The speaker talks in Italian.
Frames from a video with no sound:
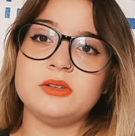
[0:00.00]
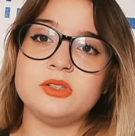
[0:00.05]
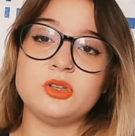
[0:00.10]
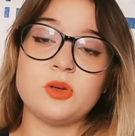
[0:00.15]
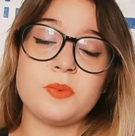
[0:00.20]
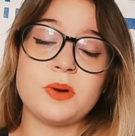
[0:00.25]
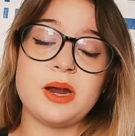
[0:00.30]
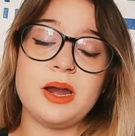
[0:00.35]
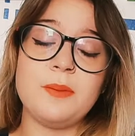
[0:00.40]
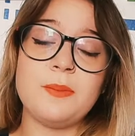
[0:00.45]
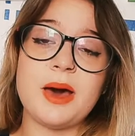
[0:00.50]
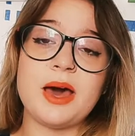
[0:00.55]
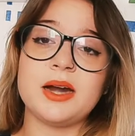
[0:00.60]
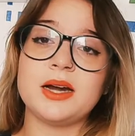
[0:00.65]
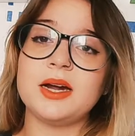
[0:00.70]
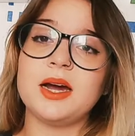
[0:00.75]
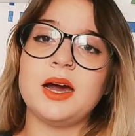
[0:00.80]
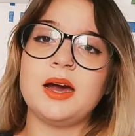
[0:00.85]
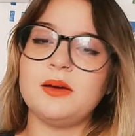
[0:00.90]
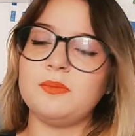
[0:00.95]
sopra la
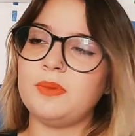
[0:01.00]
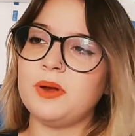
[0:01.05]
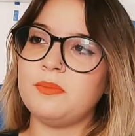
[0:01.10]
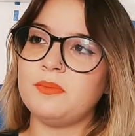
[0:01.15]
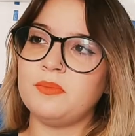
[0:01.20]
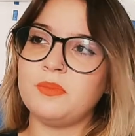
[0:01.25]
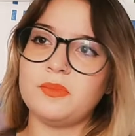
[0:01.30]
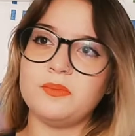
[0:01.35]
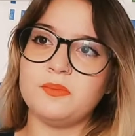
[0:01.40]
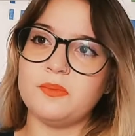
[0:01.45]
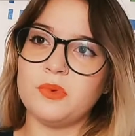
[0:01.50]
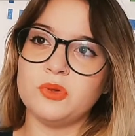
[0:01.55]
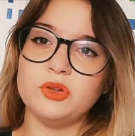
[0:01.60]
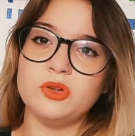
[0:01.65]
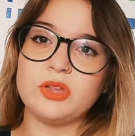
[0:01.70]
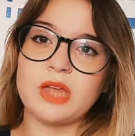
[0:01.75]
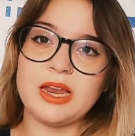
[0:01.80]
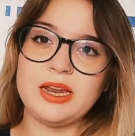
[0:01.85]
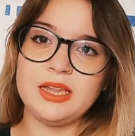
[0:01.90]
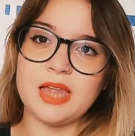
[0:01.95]
barca per, in modo
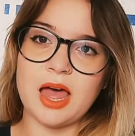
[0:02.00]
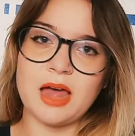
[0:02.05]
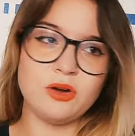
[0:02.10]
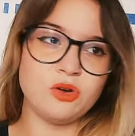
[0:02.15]
tale da